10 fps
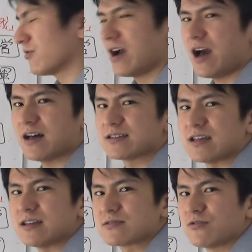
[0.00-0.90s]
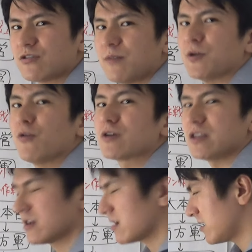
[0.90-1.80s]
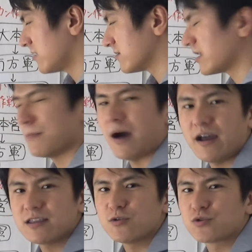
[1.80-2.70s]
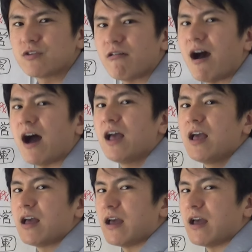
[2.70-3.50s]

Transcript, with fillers: が戦争で病気にかかるで場合によっては、